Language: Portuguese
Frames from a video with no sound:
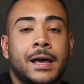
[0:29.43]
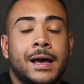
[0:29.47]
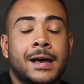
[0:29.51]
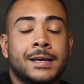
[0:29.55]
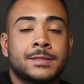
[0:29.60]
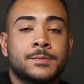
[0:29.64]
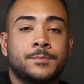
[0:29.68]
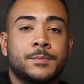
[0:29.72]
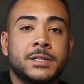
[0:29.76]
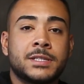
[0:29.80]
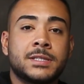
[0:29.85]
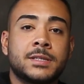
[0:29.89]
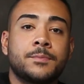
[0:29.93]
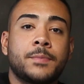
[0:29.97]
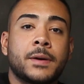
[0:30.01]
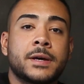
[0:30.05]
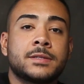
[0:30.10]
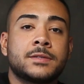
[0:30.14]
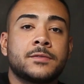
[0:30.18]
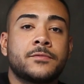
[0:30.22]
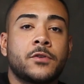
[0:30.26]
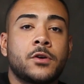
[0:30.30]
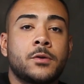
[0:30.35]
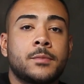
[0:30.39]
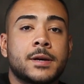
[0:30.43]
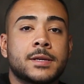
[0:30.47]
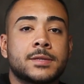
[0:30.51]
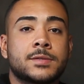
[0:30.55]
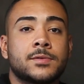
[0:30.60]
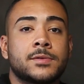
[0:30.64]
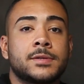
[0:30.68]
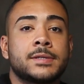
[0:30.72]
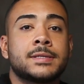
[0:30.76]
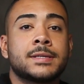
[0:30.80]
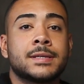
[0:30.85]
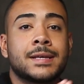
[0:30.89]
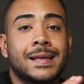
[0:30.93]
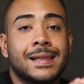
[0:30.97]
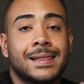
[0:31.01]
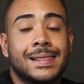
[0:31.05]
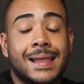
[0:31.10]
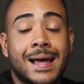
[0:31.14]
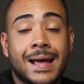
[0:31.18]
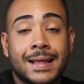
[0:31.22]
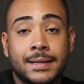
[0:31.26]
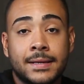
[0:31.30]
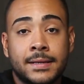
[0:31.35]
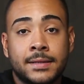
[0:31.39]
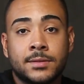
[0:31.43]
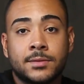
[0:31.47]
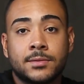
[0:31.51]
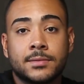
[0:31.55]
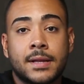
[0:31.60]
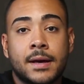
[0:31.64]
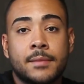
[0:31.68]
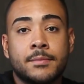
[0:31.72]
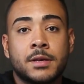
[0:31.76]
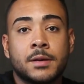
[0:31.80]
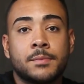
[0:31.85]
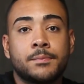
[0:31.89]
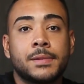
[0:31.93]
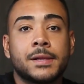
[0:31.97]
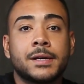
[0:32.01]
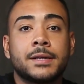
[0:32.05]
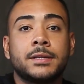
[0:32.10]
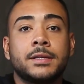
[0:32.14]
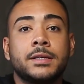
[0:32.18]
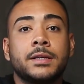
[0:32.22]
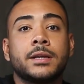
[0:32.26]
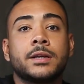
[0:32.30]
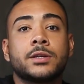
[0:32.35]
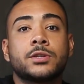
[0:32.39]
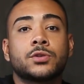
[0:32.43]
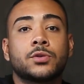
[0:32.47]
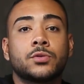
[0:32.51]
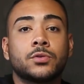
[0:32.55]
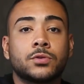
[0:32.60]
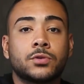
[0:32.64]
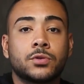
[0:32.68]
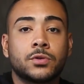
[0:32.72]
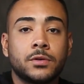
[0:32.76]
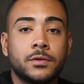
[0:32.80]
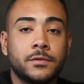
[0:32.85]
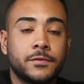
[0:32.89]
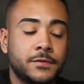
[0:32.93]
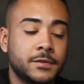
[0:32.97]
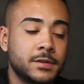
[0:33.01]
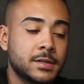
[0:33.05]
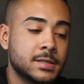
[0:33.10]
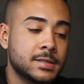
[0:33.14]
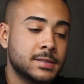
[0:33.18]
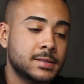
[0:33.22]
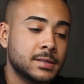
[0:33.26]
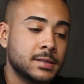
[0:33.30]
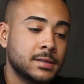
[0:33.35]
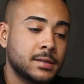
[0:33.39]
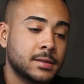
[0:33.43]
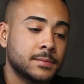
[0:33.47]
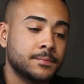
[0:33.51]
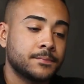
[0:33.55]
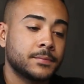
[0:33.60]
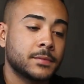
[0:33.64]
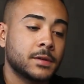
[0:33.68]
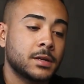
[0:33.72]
as principais informações lá dentro da minha planilha de controle financeira.